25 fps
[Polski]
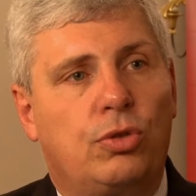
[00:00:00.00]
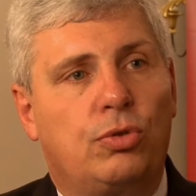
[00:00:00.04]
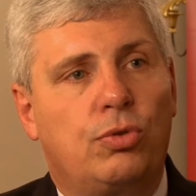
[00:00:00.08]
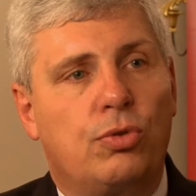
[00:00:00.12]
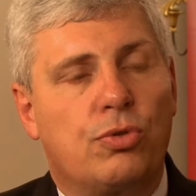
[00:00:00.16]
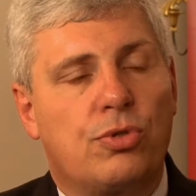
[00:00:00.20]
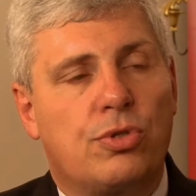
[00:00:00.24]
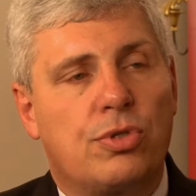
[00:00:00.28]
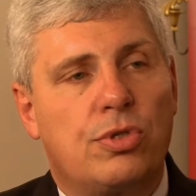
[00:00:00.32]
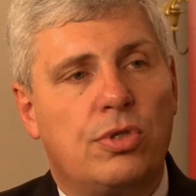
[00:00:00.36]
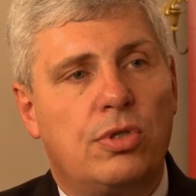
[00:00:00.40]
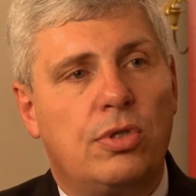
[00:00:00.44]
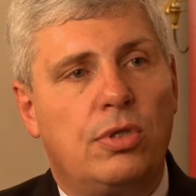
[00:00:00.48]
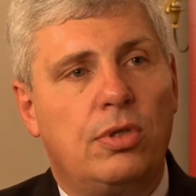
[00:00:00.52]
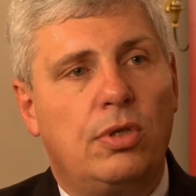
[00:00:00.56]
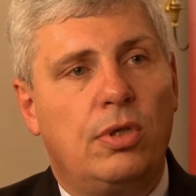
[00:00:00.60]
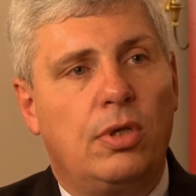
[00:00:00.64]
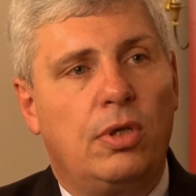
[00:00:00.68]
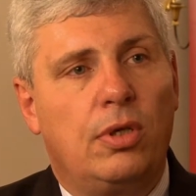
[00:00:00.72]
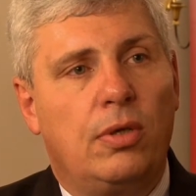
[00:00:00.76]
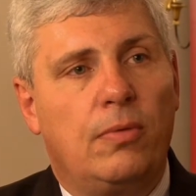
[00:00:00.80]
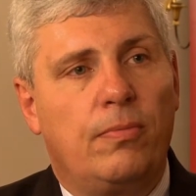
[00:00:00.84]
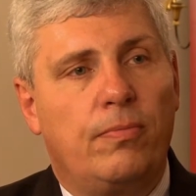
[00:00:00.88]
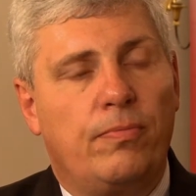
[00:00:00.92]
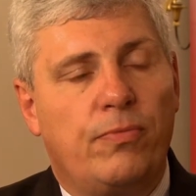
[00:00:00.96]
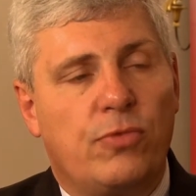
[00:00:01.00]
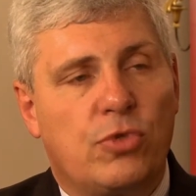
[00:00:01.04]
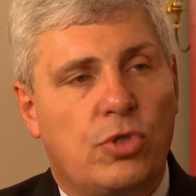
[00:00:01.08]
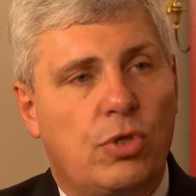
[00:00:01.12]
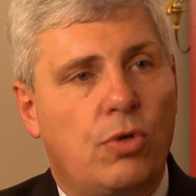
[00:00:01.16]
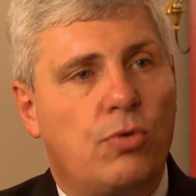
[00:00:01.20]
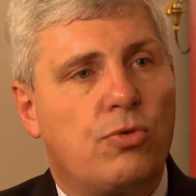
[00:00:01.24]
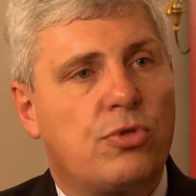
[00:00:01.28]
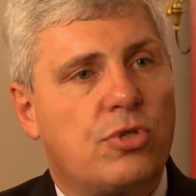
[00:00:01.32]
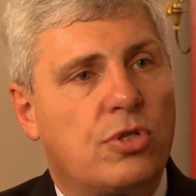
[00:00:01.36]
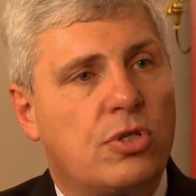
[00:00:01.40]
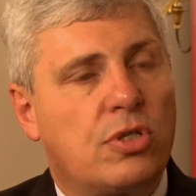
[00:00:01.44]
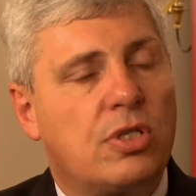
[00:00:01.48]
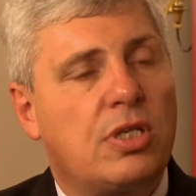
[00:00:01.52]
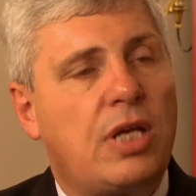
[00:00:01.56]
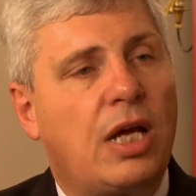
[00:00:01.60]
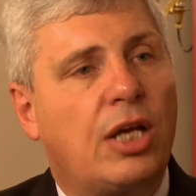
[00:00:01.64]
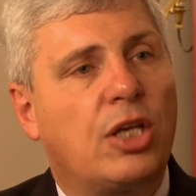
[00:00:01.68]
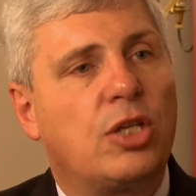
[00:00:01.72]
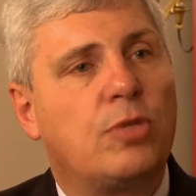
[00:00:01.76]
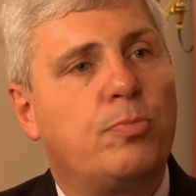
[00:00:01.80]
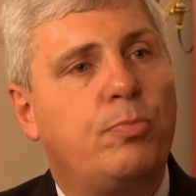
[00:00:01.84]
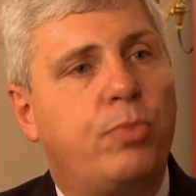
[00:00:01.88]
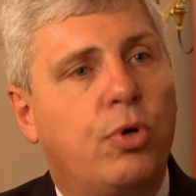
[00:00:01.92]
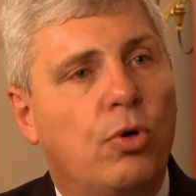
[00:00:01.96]
którzy są już
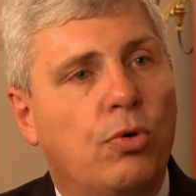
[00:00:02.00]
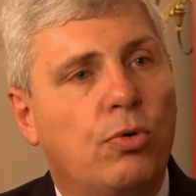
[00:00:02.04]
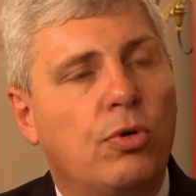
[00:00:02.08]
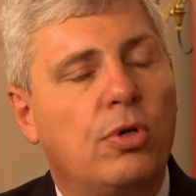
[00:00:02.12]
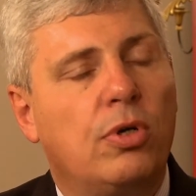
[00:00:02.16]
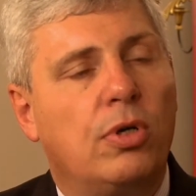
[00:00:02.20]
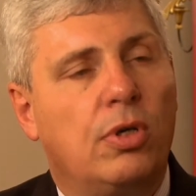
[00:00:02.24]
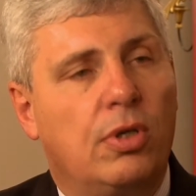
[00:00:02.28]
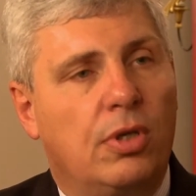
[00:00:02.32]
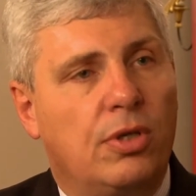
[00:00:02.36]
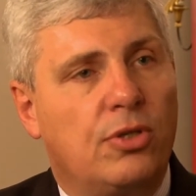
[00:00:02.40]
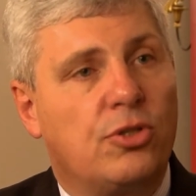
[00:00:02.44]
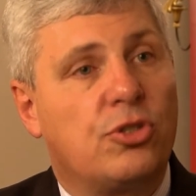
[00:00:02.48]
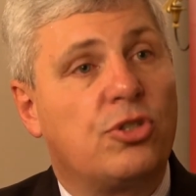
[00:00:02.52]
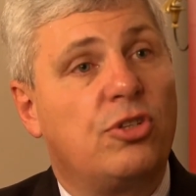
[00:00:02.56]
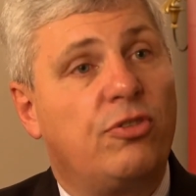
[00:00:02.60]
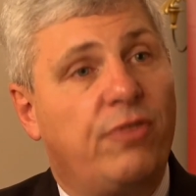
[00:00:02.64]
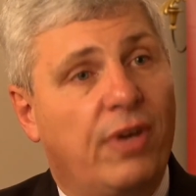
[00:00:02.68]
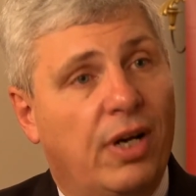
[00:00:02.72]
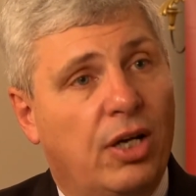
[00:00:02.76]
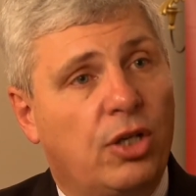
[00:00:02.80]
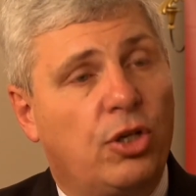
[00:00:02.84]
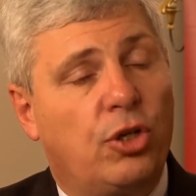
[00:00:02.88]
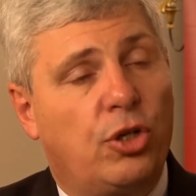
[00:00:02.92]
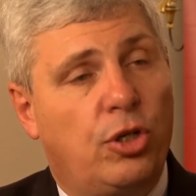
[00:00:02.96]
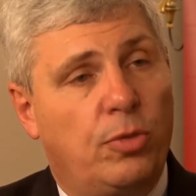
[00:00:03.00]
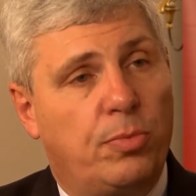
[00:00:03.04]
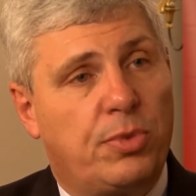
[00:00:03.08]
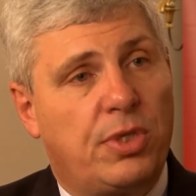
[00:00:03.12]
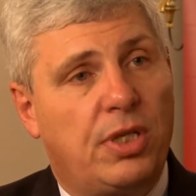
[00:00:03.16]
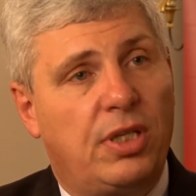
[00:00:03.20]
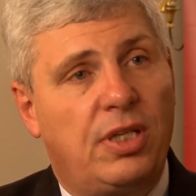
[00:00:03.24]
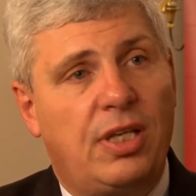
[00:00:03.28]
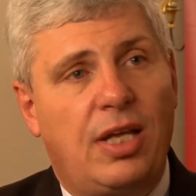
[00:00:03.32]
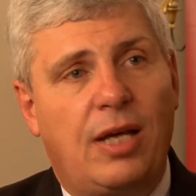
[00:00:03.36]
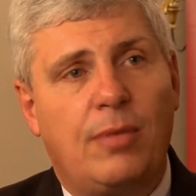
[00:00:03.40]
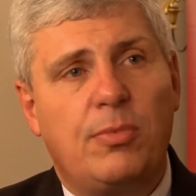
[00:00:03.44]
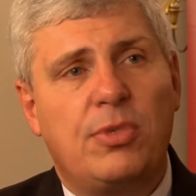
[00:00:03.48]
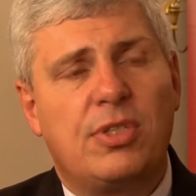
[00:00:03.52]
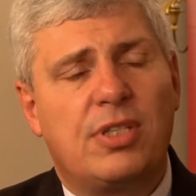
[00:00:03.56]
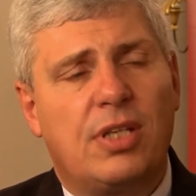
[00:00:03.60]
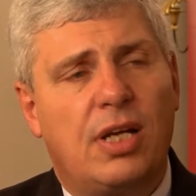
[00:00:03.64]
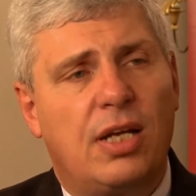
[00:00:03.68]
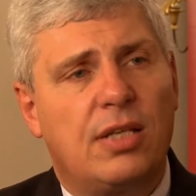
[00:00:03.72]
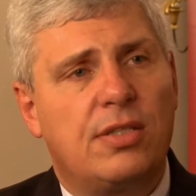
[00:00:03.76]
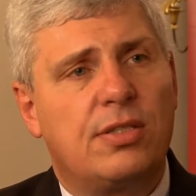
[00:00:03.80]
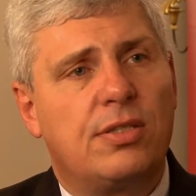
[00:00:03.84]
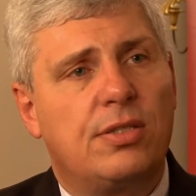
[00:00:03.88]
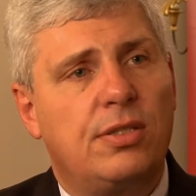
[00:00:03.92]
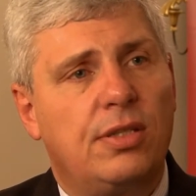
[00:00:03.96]
jakieś pół czy dwa kroki przed nami z
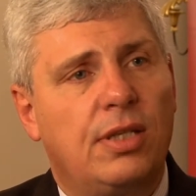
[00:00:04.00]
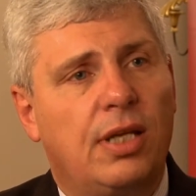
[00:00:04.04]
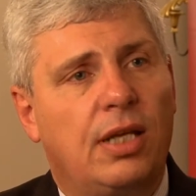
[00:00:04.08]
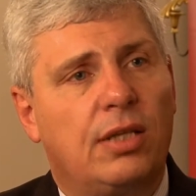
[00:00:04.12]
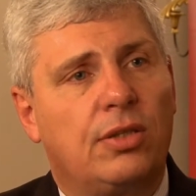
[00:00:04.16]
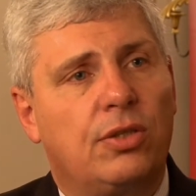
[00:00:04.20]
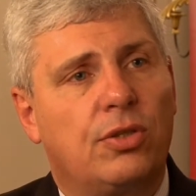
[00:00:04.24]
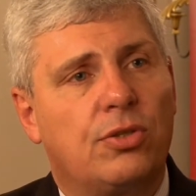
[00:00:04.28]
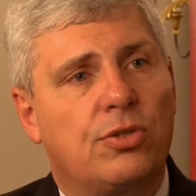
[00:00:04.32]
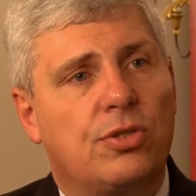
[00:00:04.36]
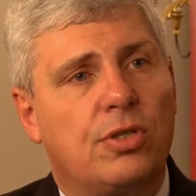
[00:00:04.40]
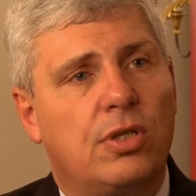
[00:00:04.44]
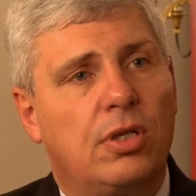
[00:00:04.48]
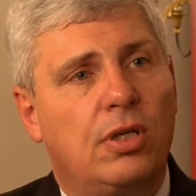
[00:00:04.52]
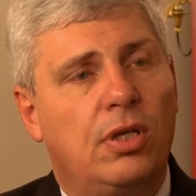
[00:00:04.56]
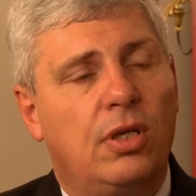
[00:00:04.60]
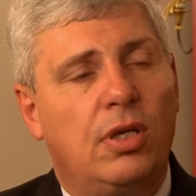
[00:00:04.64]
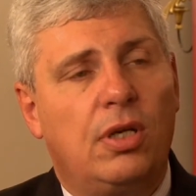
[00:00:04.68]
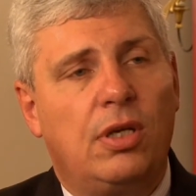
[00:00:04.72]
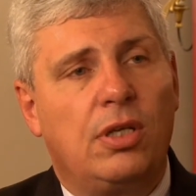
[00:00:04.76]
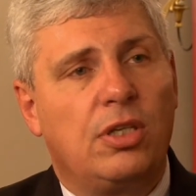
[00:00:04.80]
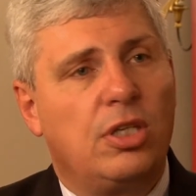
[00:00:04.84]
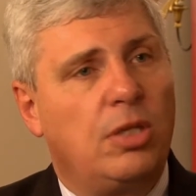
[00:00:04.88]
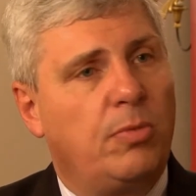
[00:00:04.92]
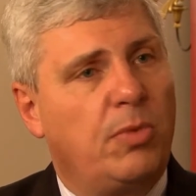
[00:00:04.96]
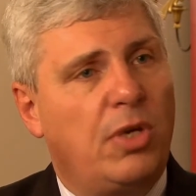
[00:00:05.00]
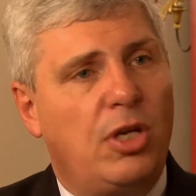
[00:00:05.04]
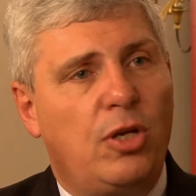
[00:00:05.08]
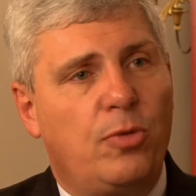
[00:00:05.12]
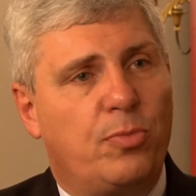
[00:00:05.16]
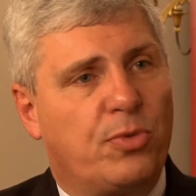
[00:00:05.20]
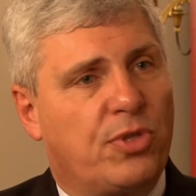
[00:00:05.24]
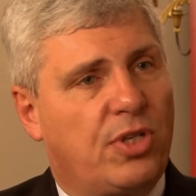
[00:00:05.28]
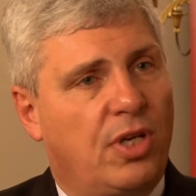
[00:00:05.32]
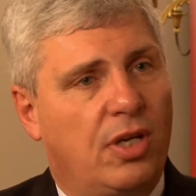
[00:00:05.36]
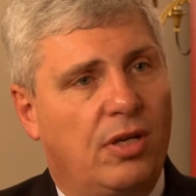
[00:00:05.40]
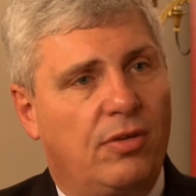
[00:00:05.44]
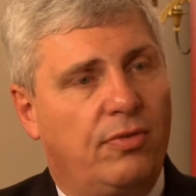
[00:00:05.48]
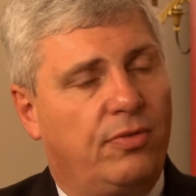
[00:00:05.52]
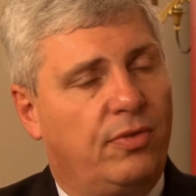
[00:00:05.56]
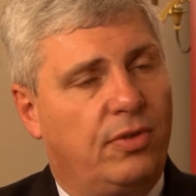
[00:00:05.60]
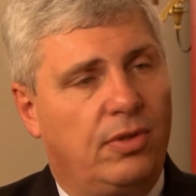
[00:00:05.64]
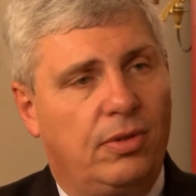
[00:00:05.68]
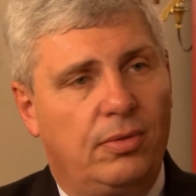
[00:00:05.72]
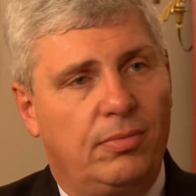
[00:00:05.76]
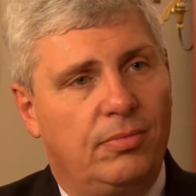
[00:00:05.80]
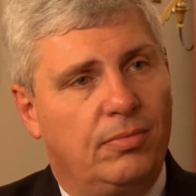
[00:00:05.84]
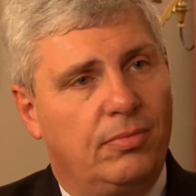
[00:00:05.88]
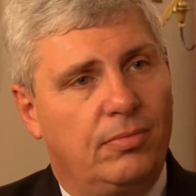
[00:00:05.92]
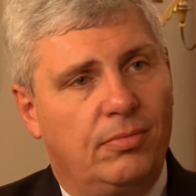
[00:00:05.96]
racji na to, że nie mieli
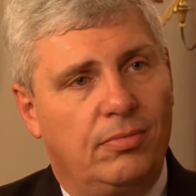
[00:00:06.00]
przerwy,